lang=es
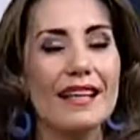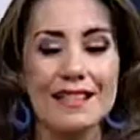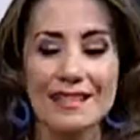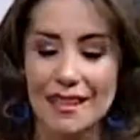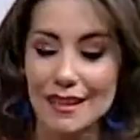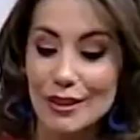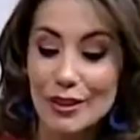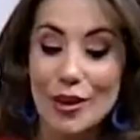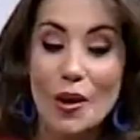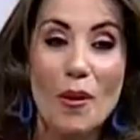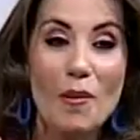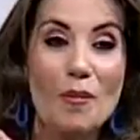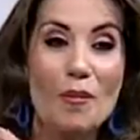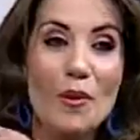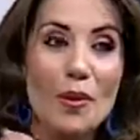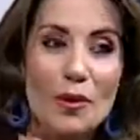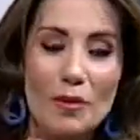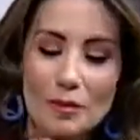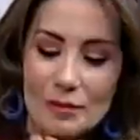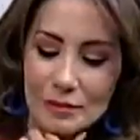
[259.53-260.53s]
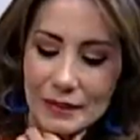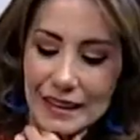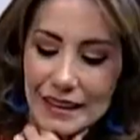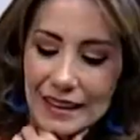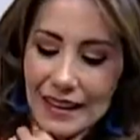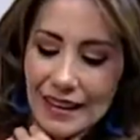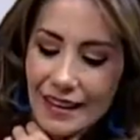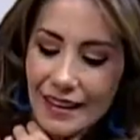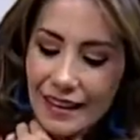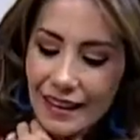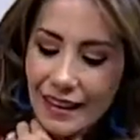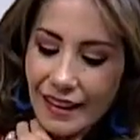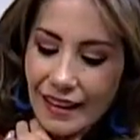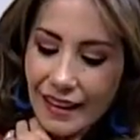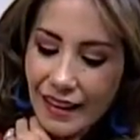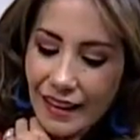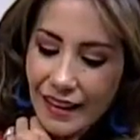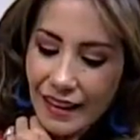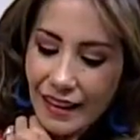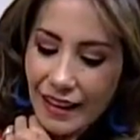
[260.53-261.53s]
este trompo, miren,
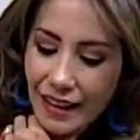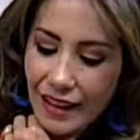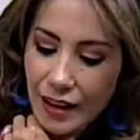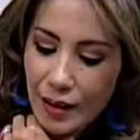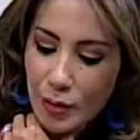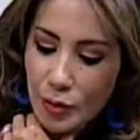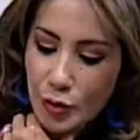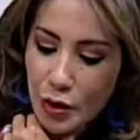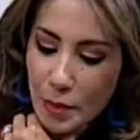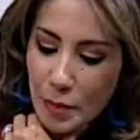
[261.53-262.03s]
o sea,